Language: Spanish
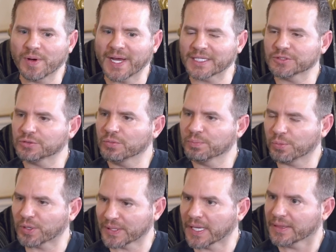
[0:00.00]
un gasto
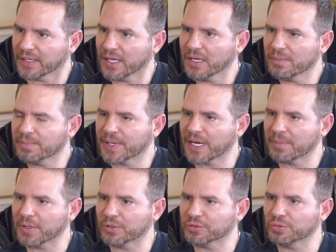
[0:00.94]
importante para
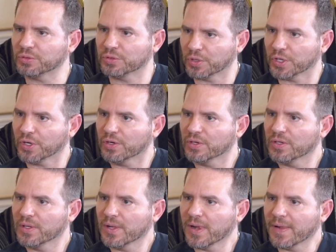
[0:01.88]
mi consultorio.
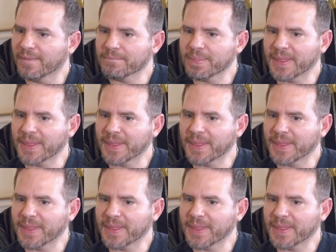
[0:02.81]
Ajá.